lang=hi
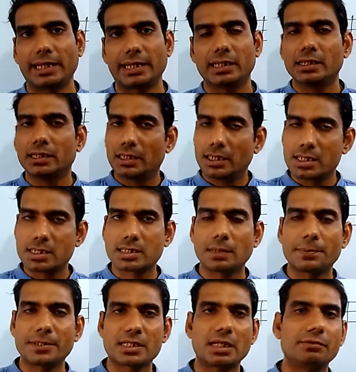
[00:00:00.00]
है इसके
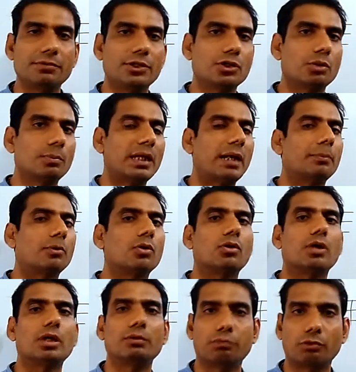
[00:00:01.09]
पिछली वीडियो में आप
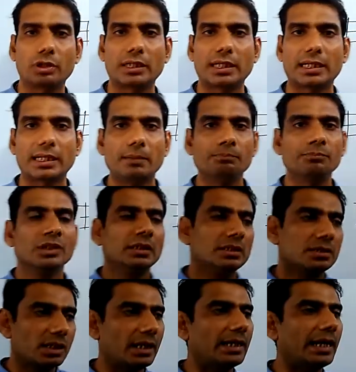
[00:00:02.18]
लोगों ने वो देखा
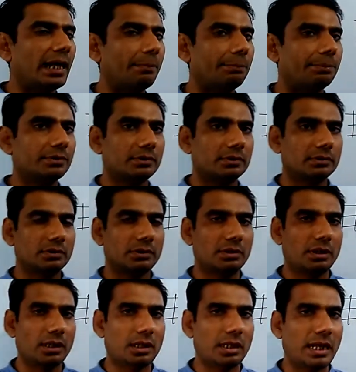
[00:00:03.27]
चलिए आप
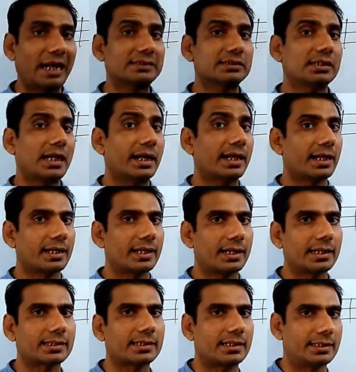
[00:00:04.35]
आज अलग
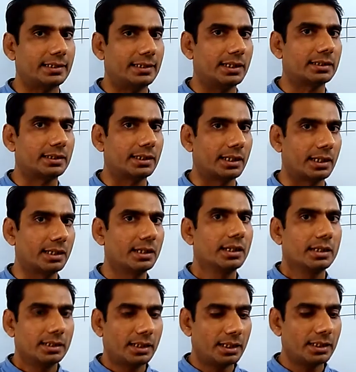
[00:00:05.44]
अलग करके देखते हैं
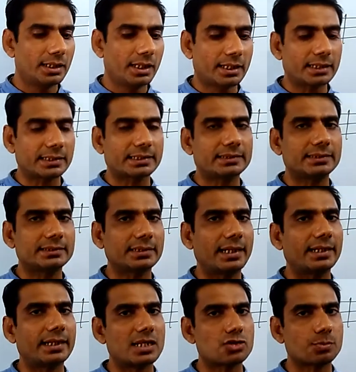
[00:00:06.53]
यानी अगर किसी
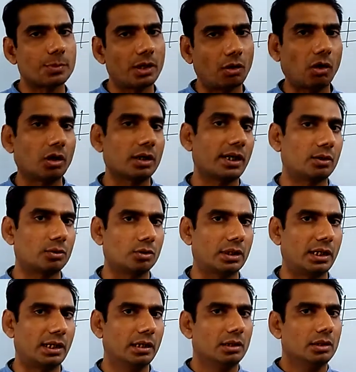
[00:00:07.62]
सेंटेंस में ऑर्डर होगा
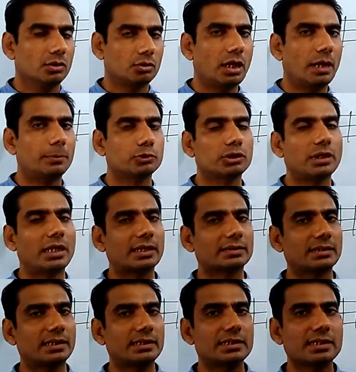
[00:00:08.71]
तो आप उसे अलग
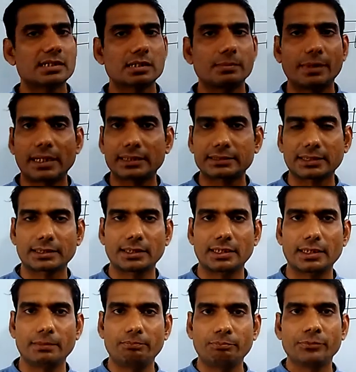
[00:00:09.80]
तरीके से बना सकते
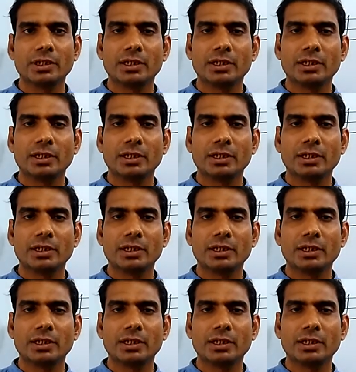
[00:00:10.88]
हैं